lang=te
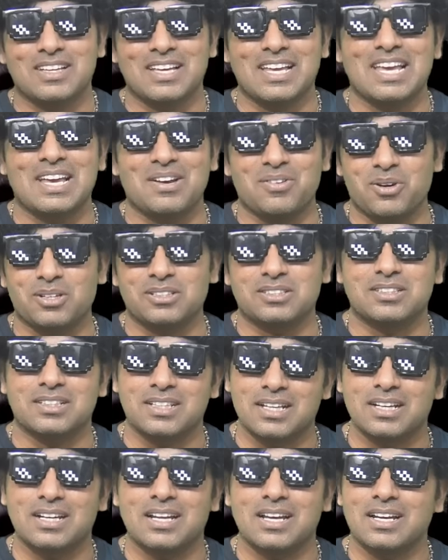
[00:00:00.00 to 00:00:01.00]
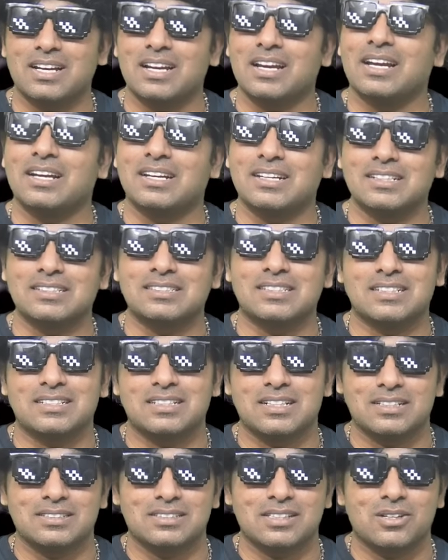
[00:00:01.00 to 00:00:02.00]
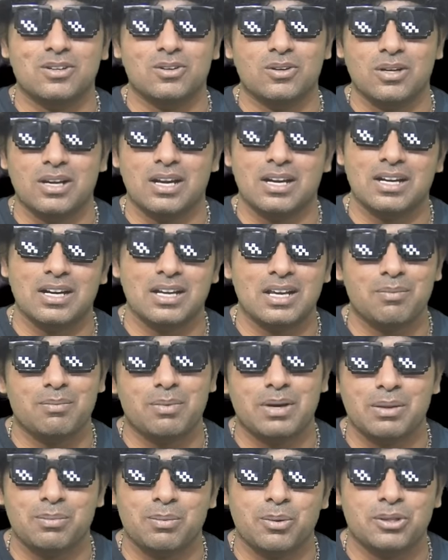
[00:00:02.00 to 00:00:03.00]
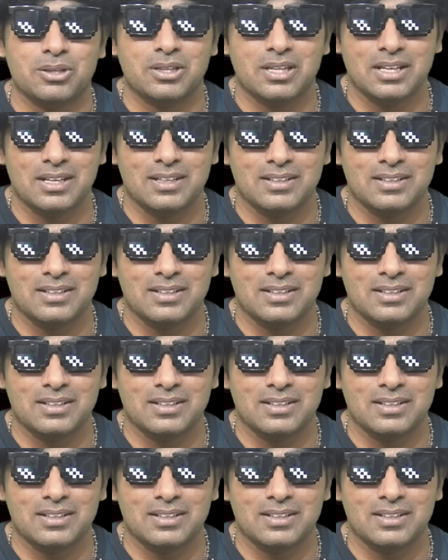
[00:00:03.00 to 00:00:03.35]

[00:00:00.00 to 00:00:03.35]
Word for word: ఏం వస్తుందన్నా నైట్ రీసెర్చ్ చేస్తే రెండు గంటలకే పడిపోద్ది